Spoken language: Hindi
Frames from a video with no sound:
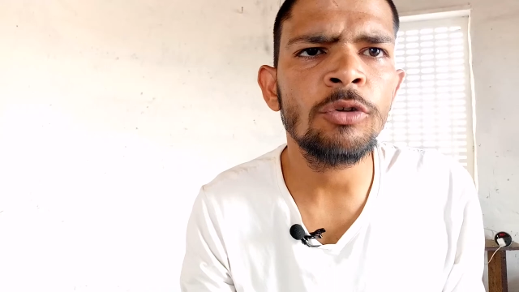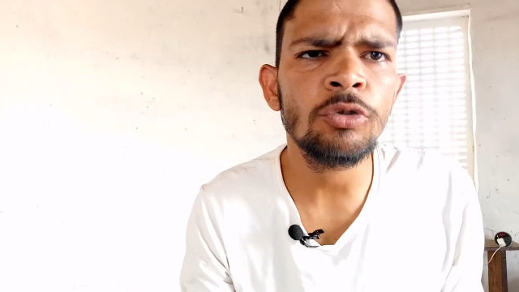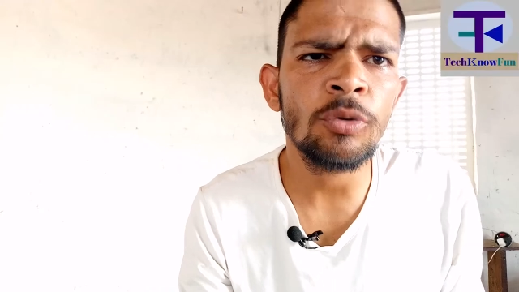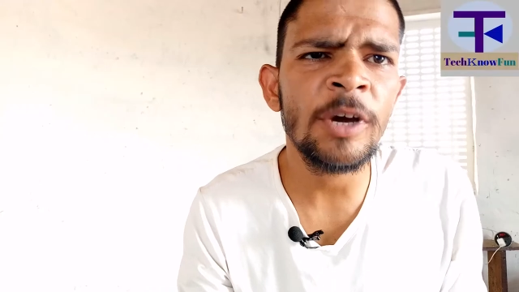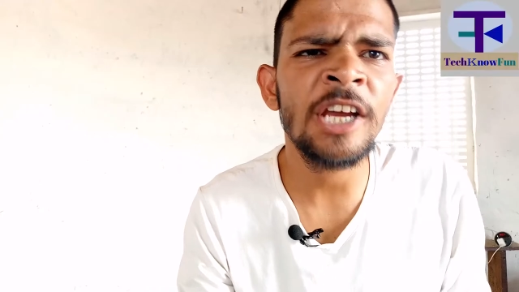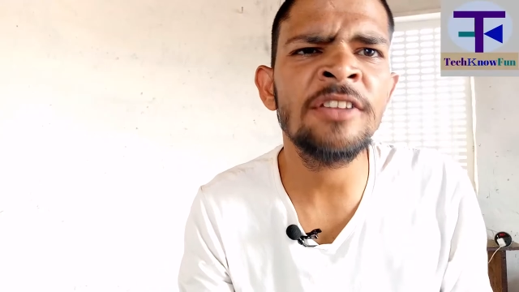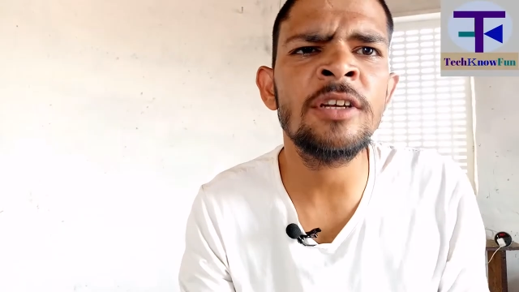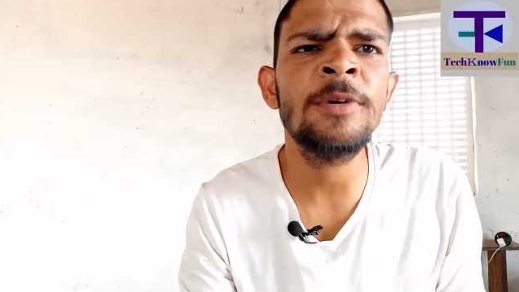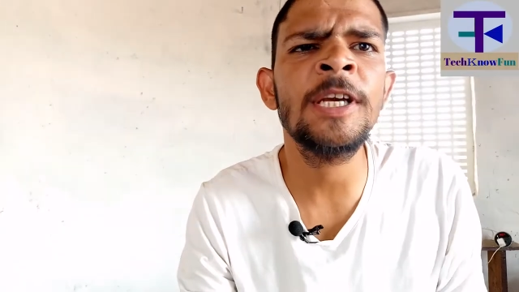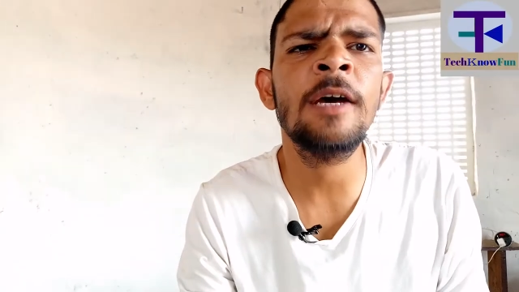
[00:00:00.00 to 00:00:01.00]
दोस्तों मैं
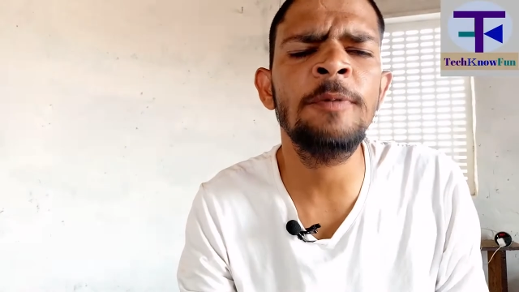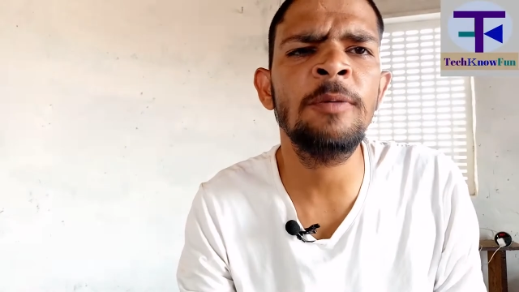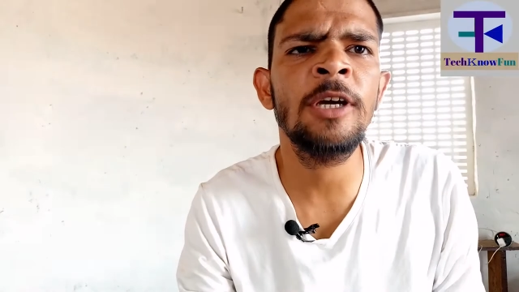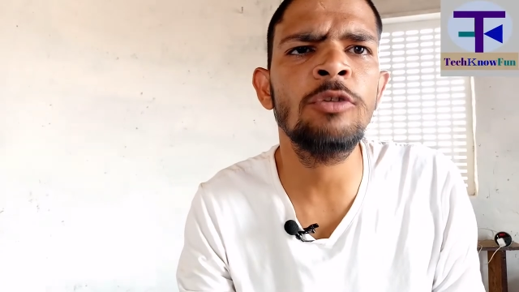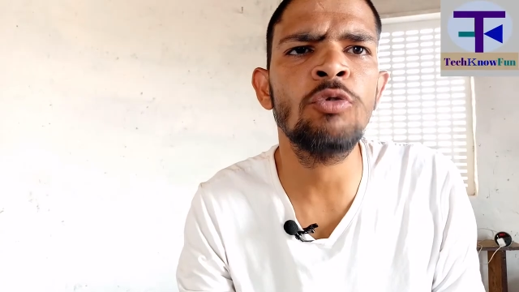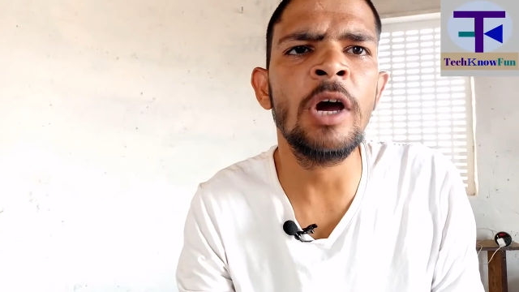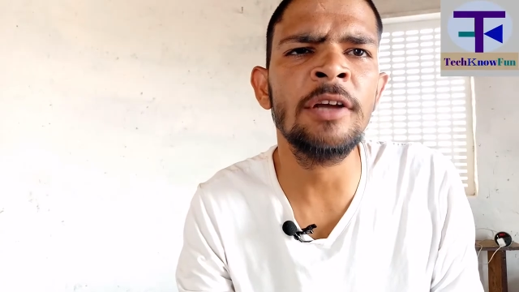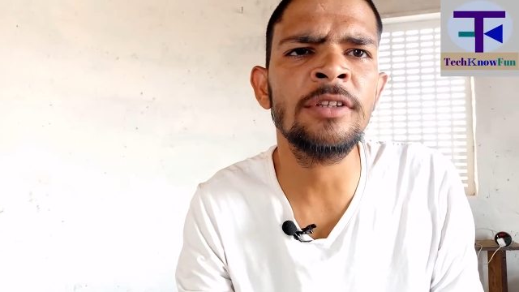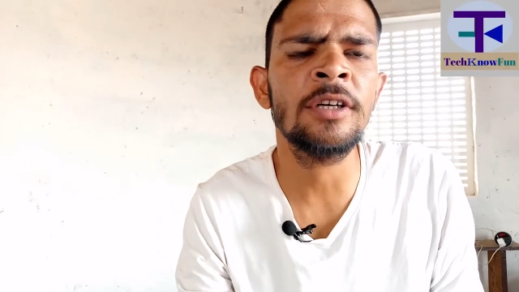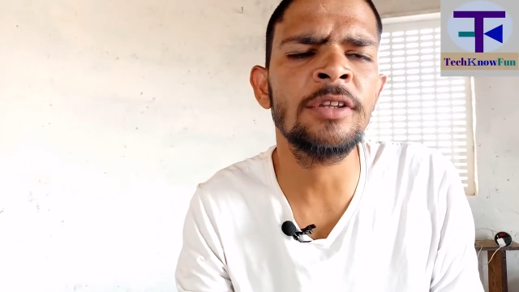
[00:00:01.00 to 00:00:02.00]
हरिंदर बड़ी आप सभी का
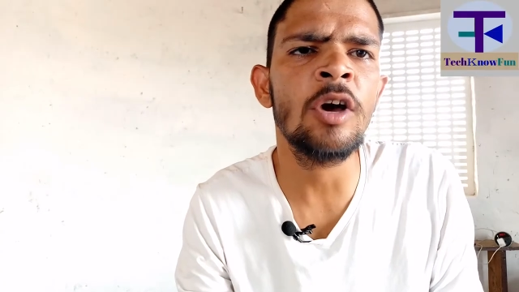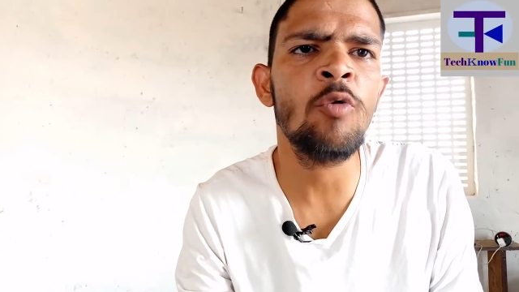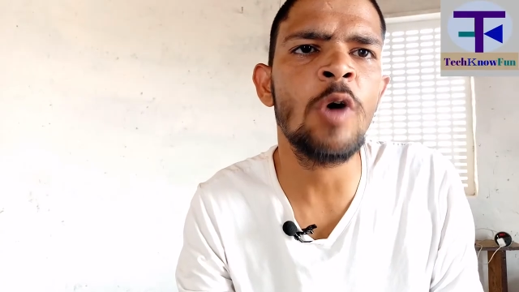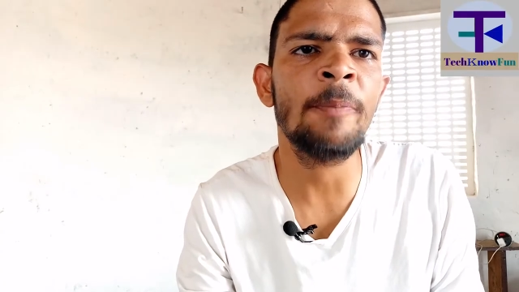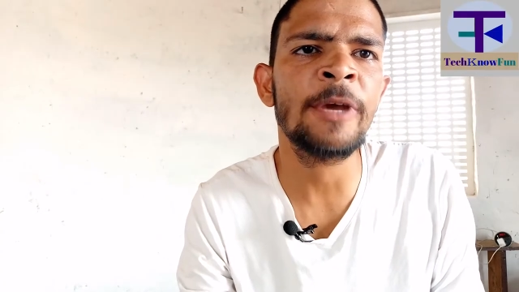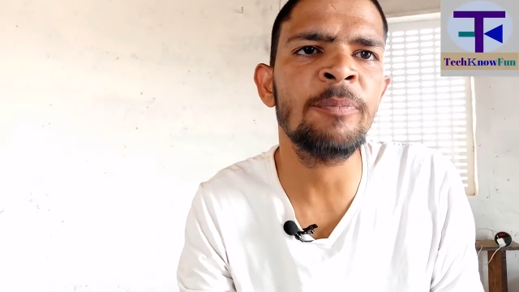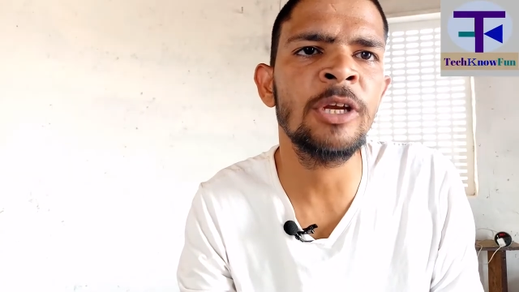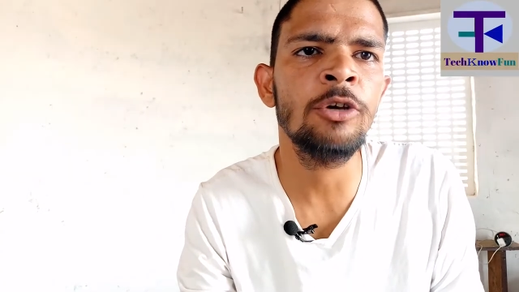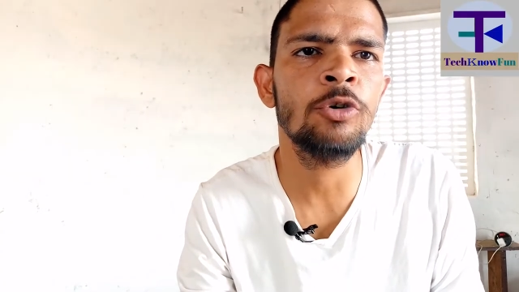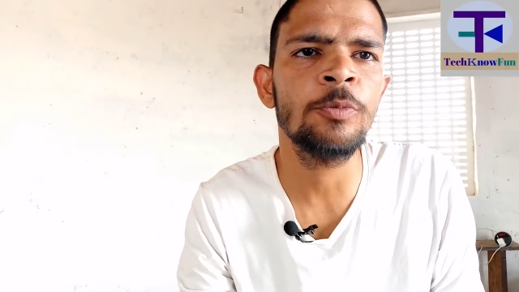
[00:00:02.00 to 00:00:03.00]
स्वागत करता हूं आपके
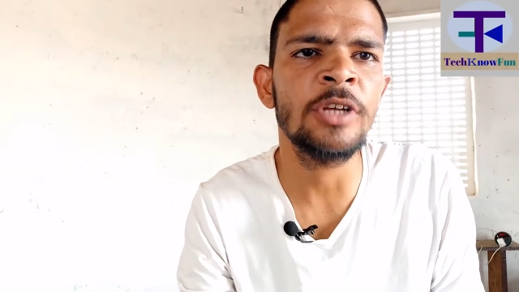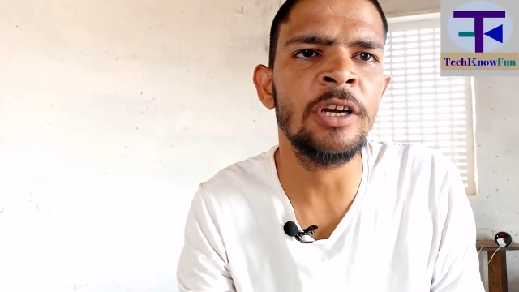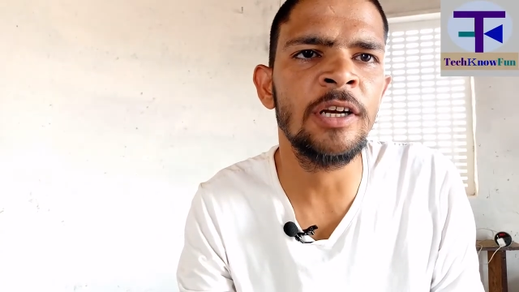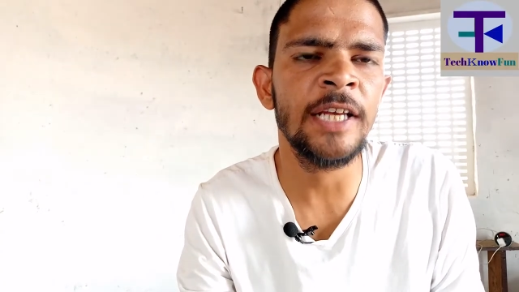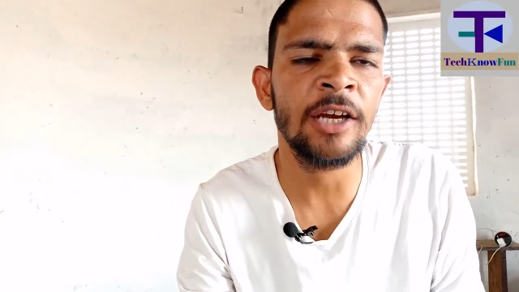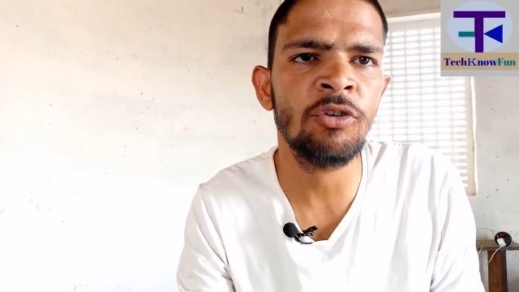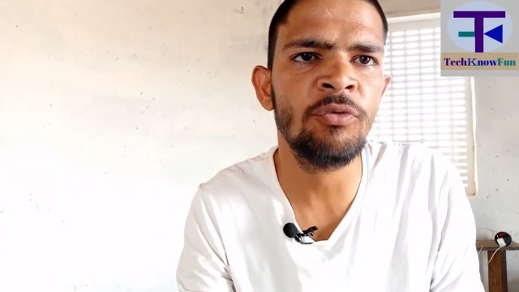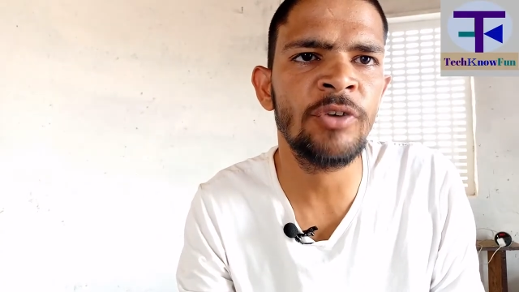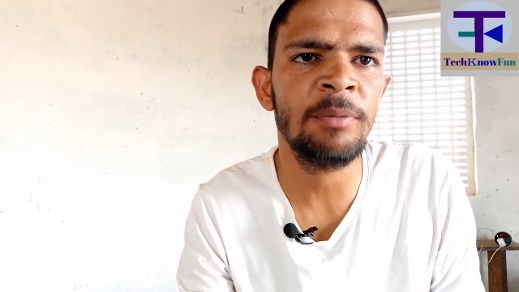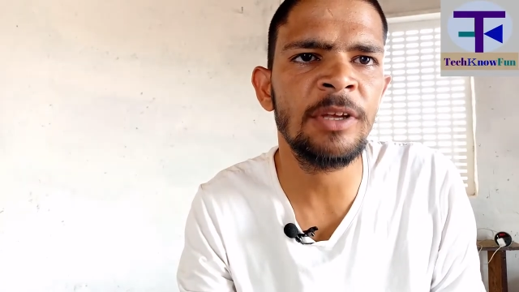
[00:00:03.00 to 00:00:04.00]
अपने YouTube चैनल
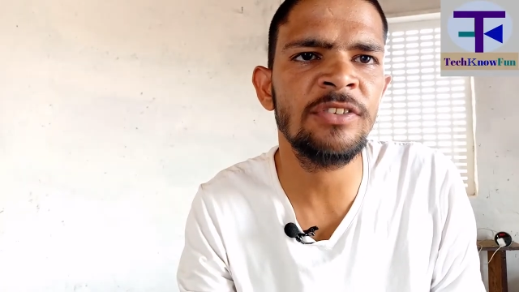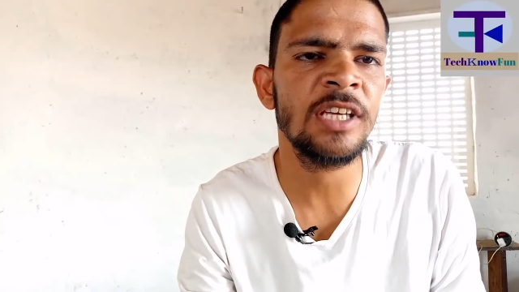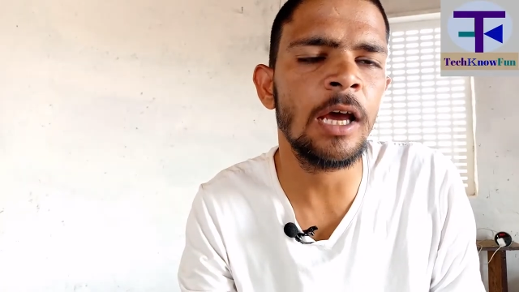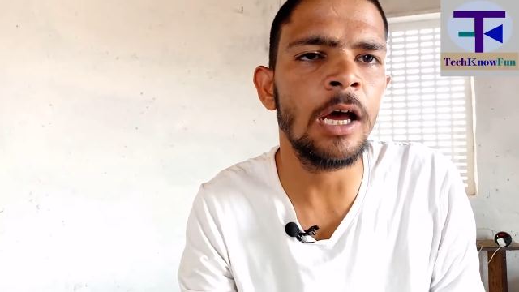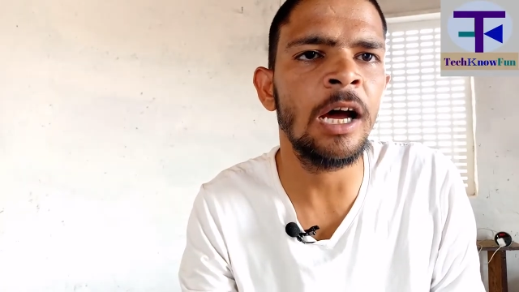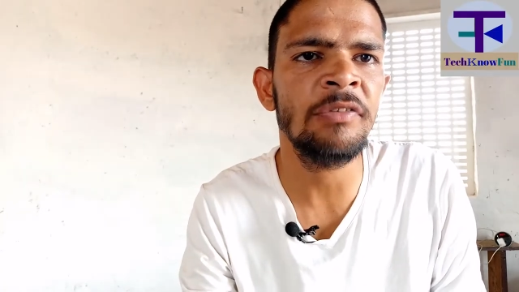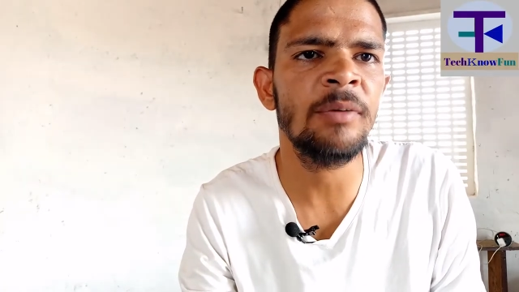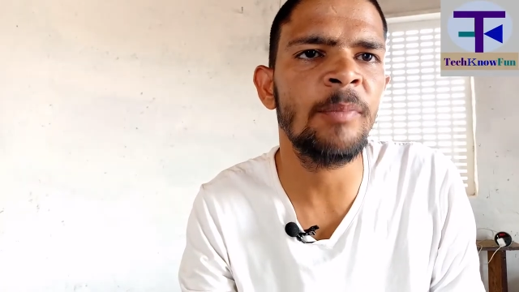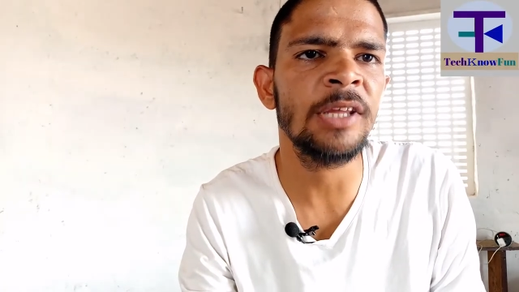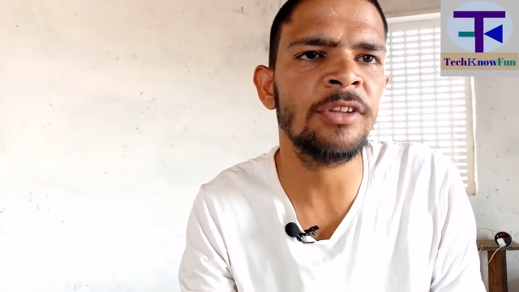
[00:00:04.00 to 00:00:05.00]
टेक्नोफन में जी हां आज
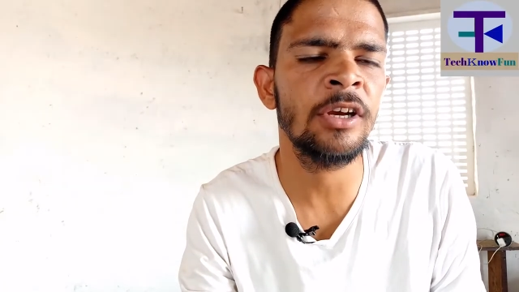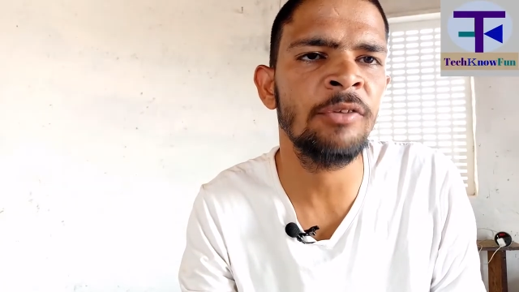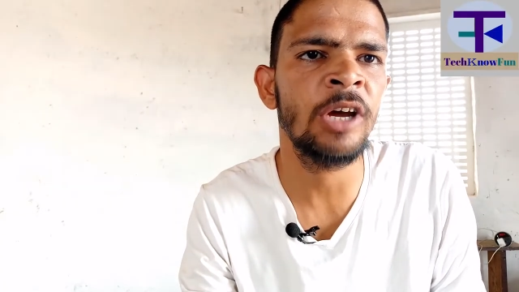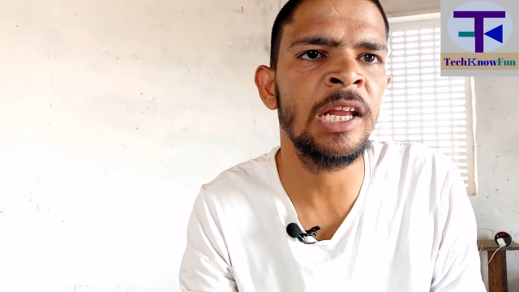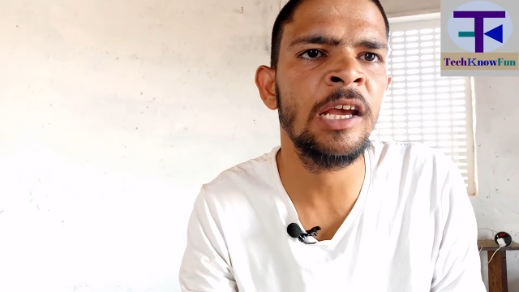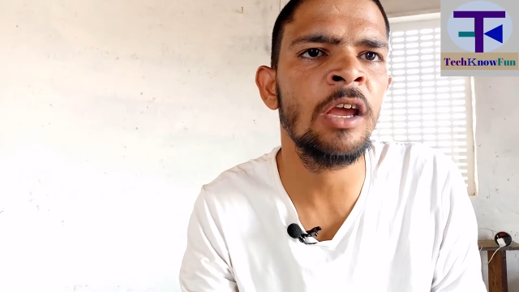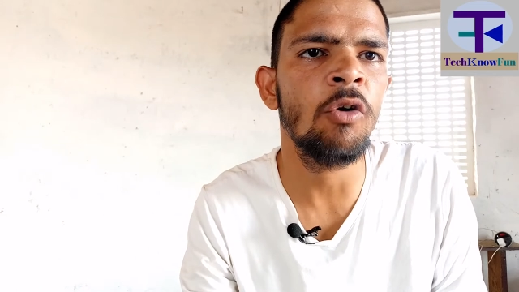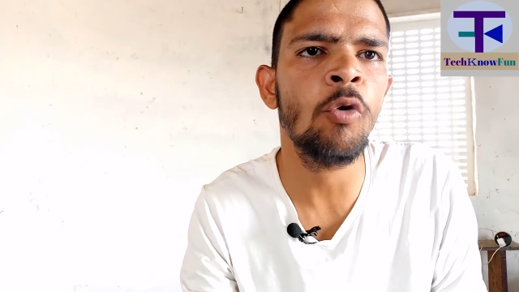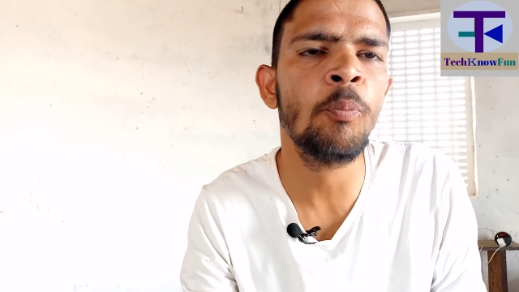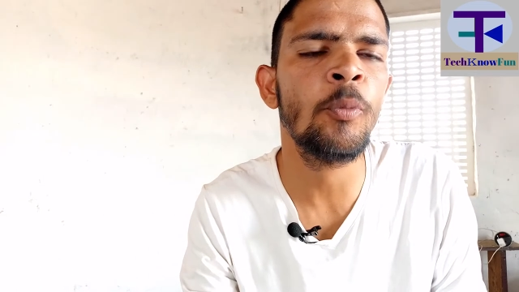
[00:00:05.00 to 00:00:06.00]
हम बात करने वाले हैं
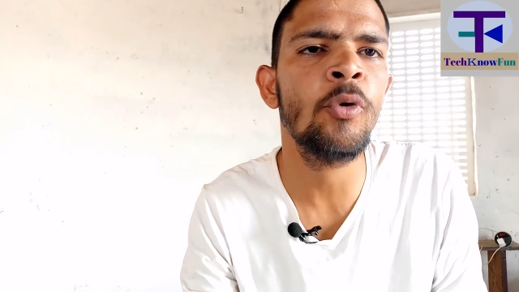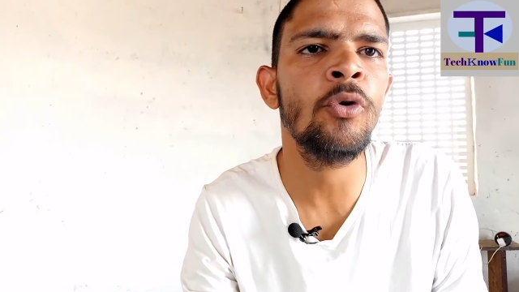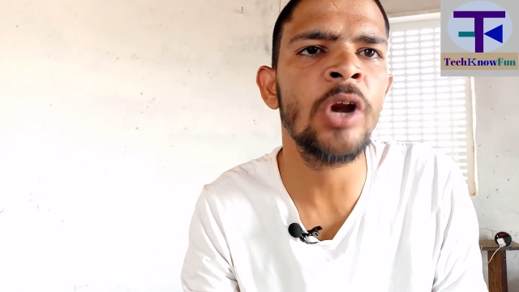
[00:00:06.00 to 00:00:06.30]
ओप्पो